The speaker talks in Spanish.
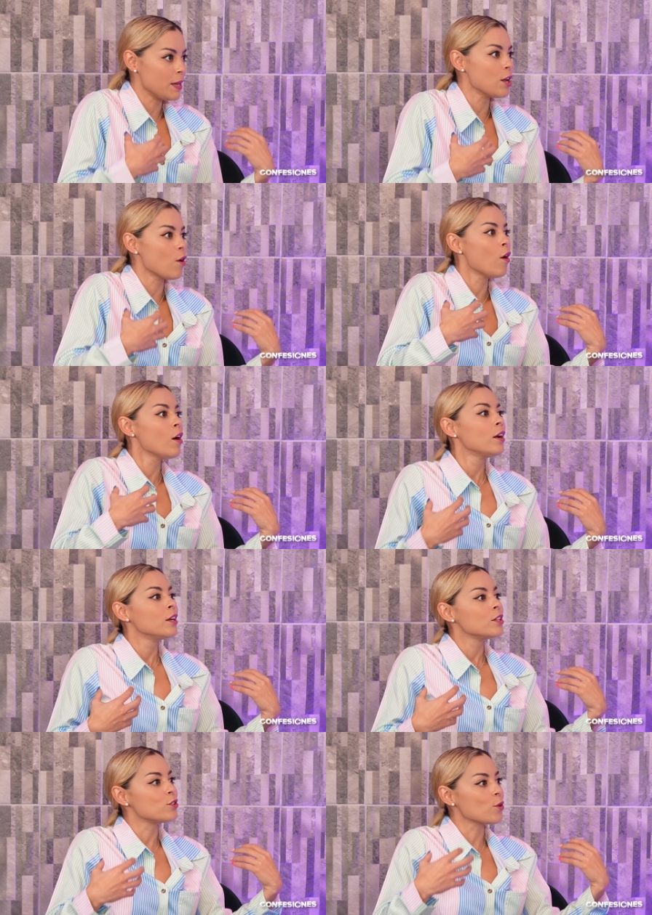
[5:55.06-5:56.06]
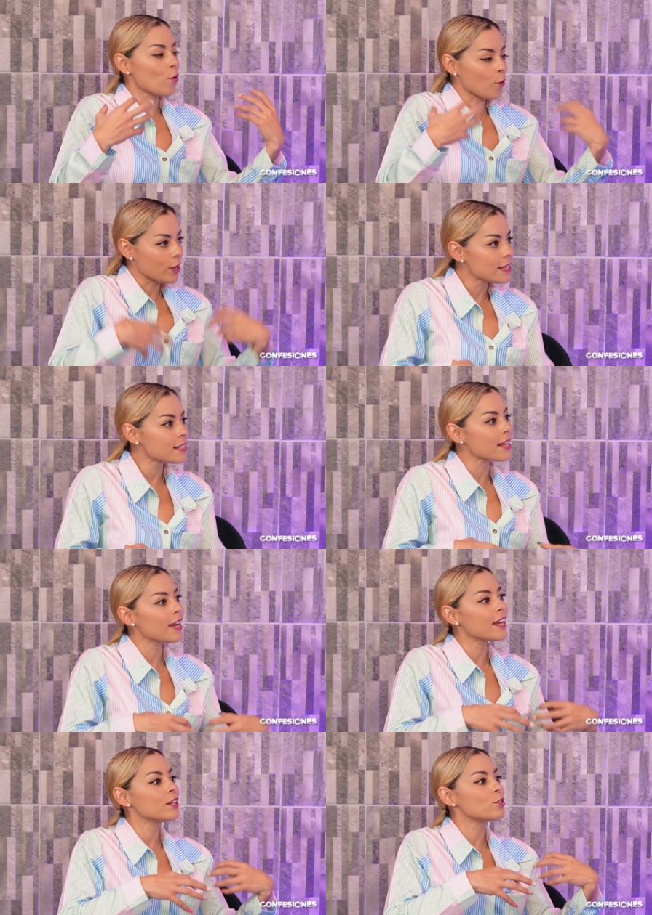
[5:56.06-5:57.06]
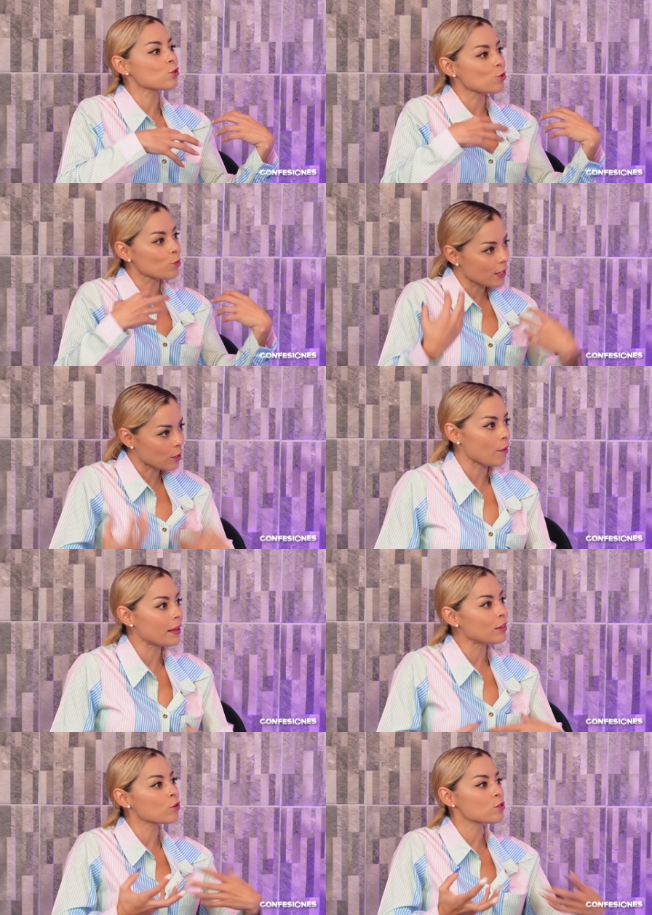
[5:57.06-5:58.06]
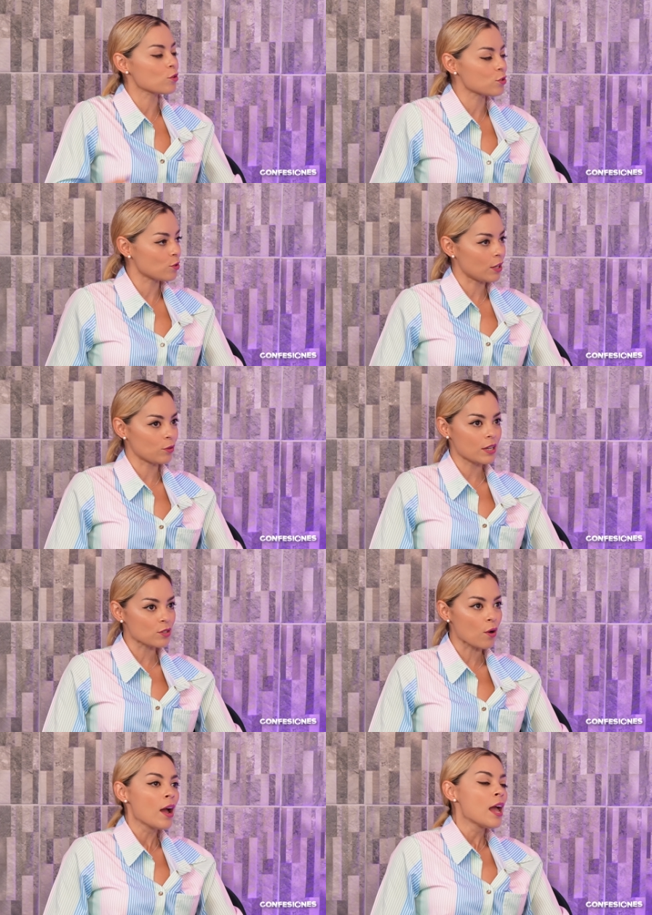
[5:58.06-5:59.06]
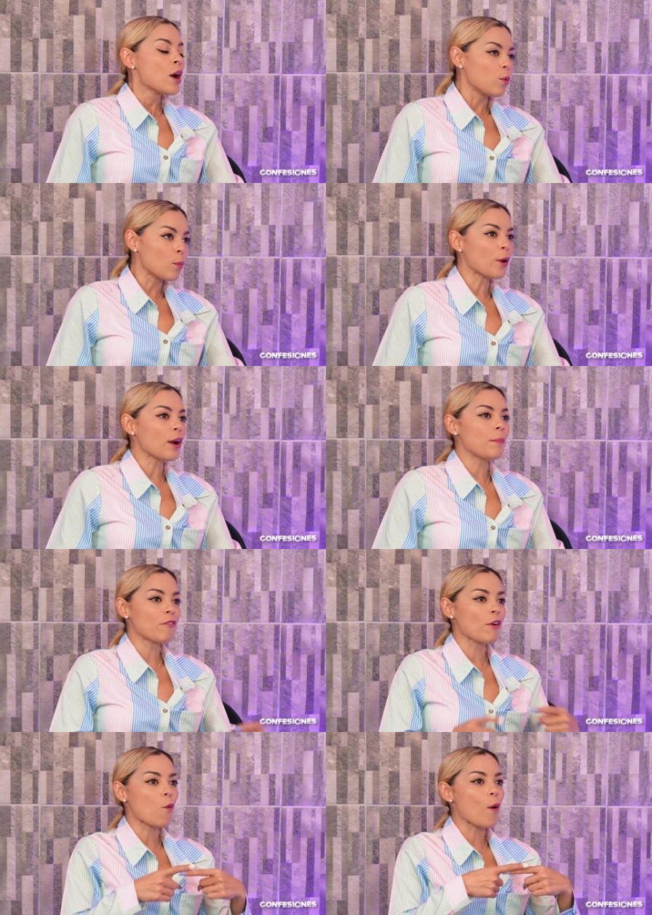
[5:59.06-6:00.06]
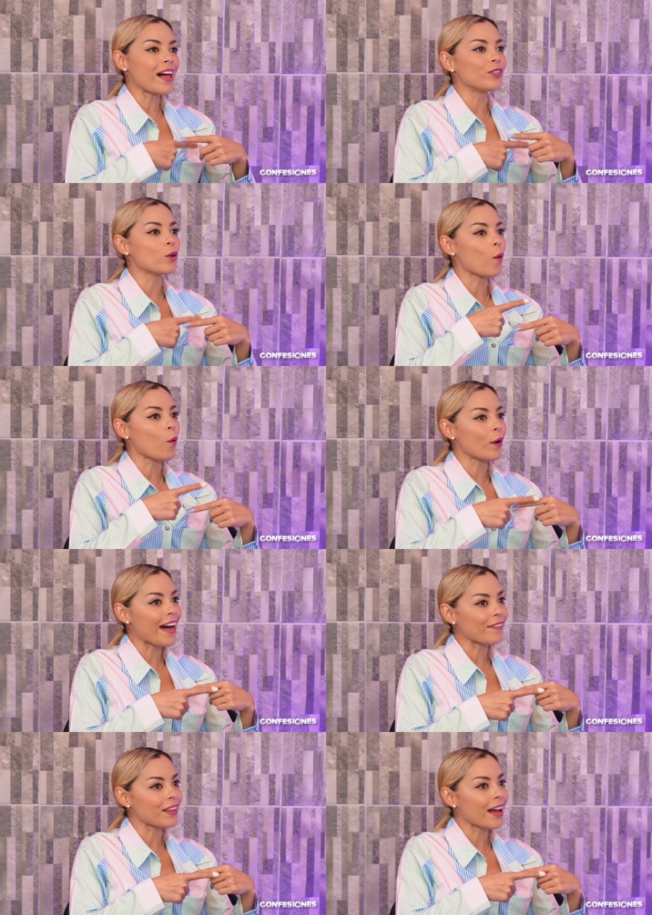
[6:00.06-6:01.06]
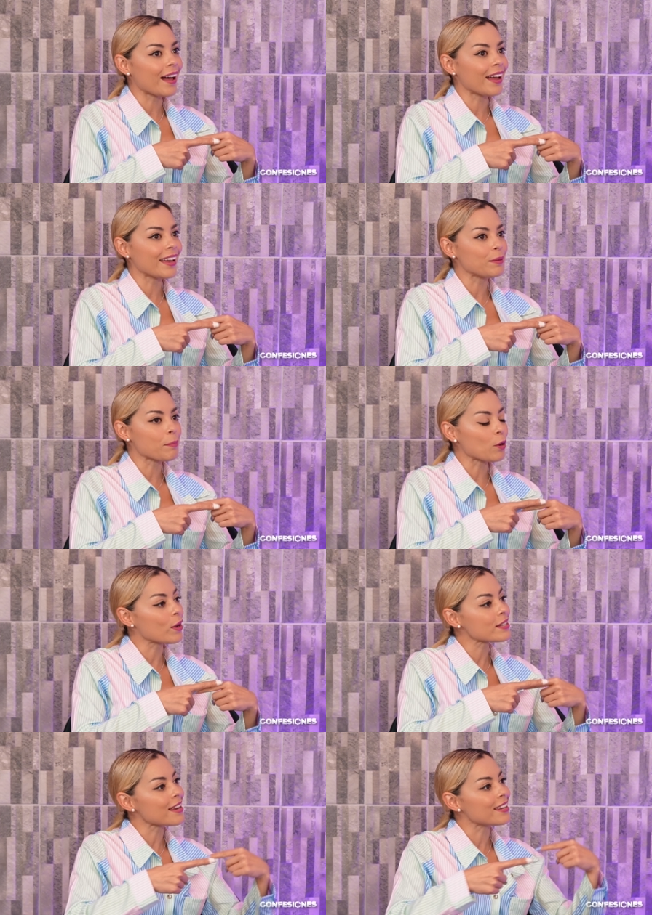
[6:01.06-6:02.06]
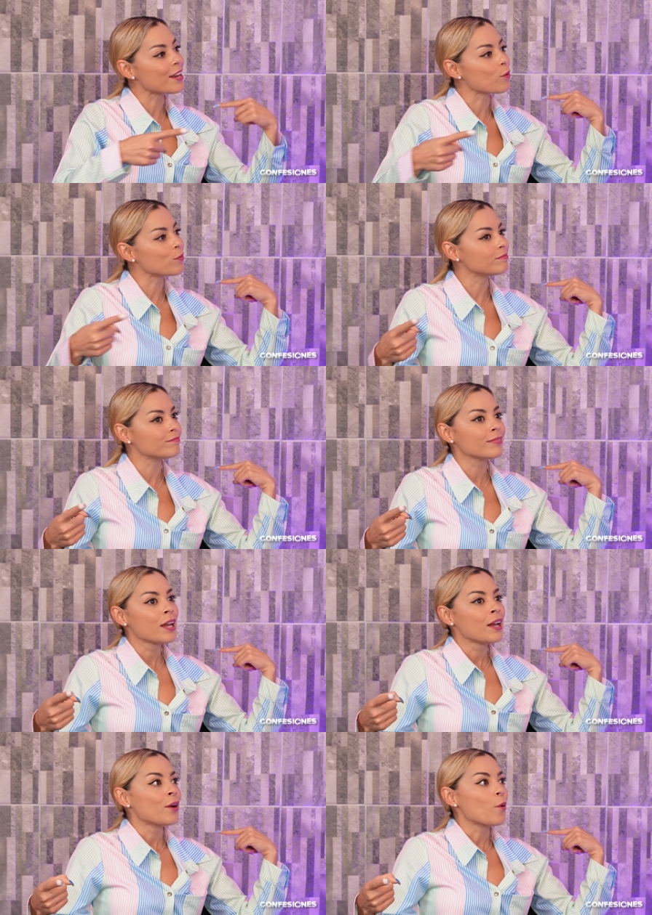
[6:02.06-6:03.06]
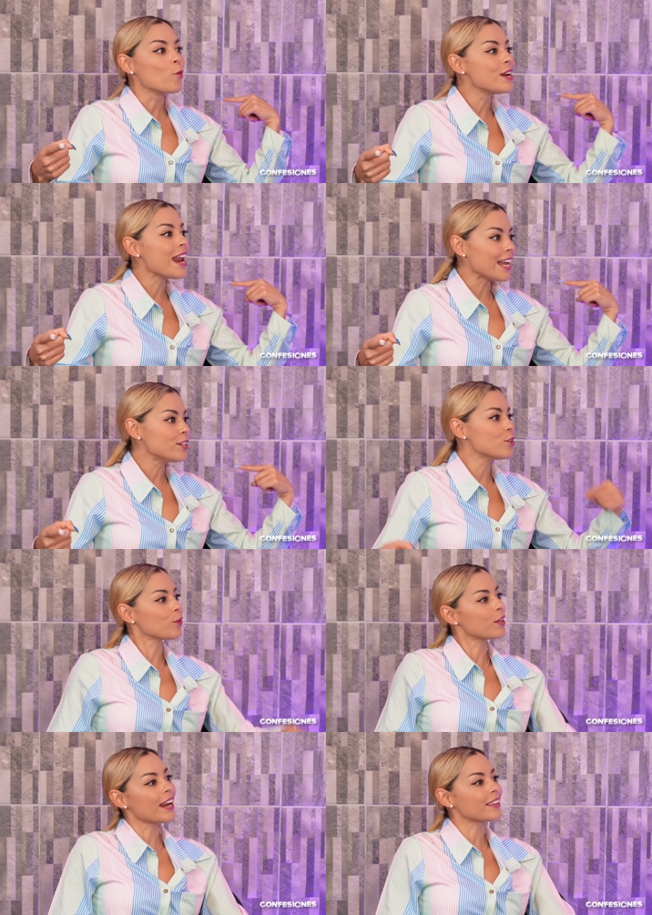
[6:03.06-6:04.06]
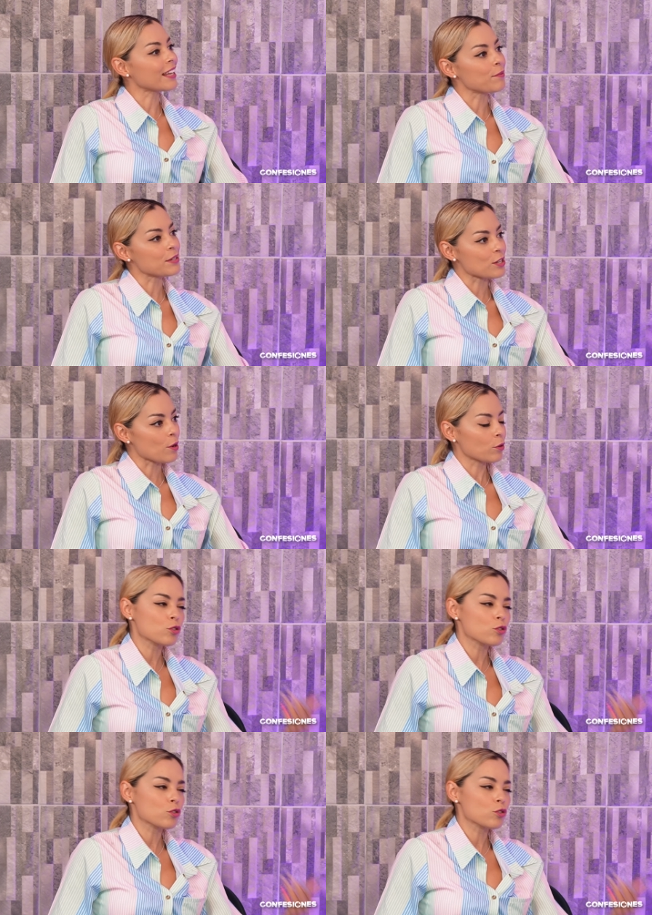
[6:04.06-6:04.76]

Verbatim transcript: mío yo lo hice, yo estoy viendo eventos, yo estoy viendo eso. Un problema fue cuando Orata y Maruca salieron un año de la televisión.